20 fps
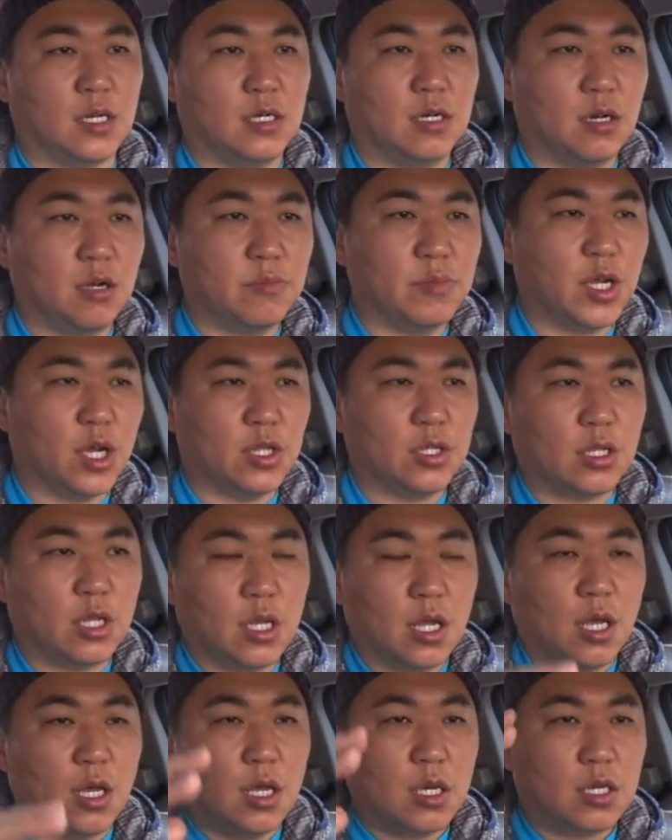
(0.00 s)
그러면
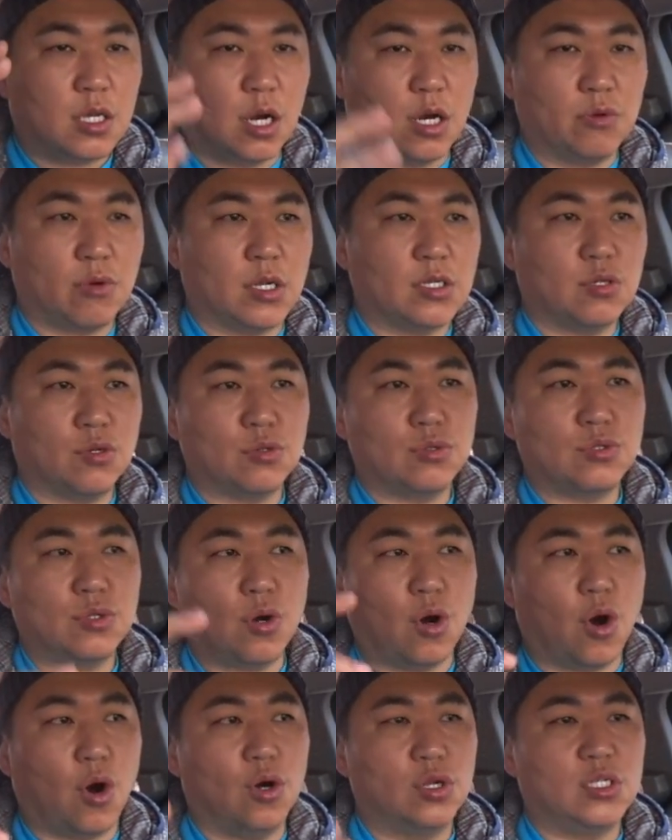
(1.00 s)

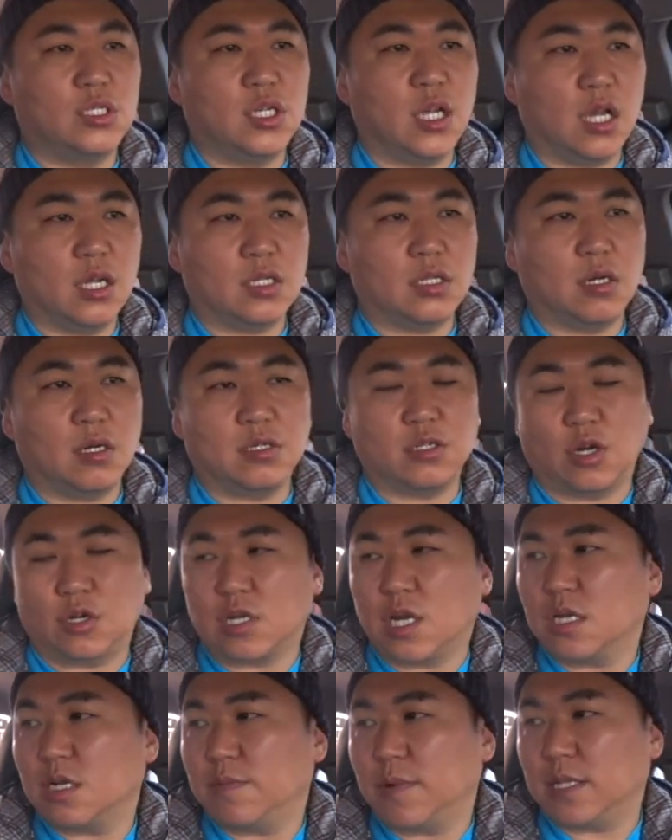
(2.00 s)
결과적으로 어디에서
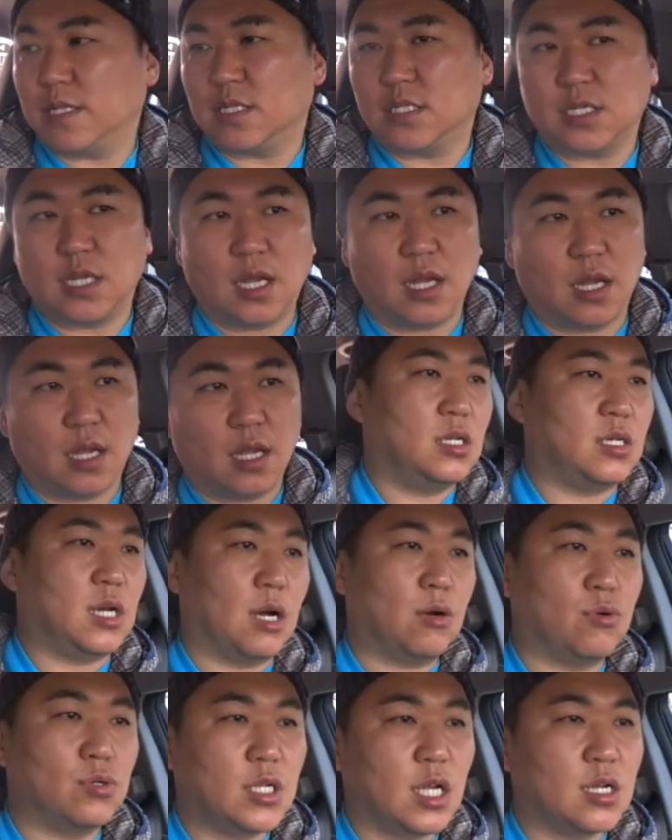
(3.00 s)
영향을
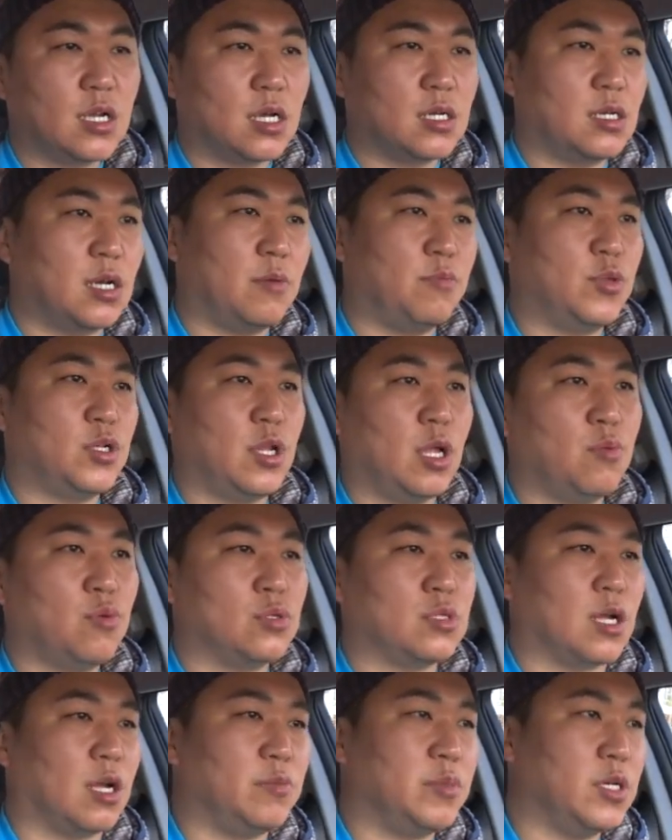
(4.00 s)
받느냐라고 생각을 한번
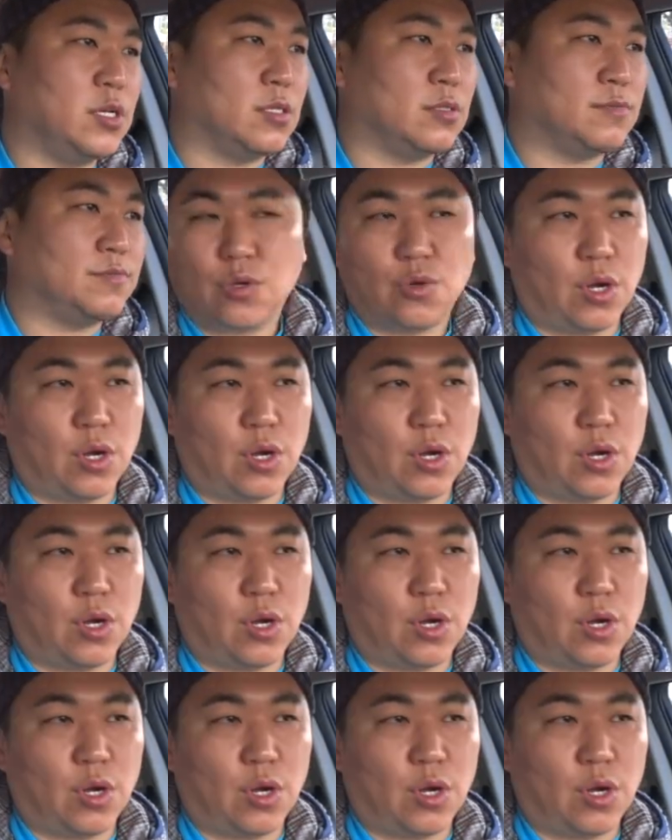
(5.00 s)
해본다면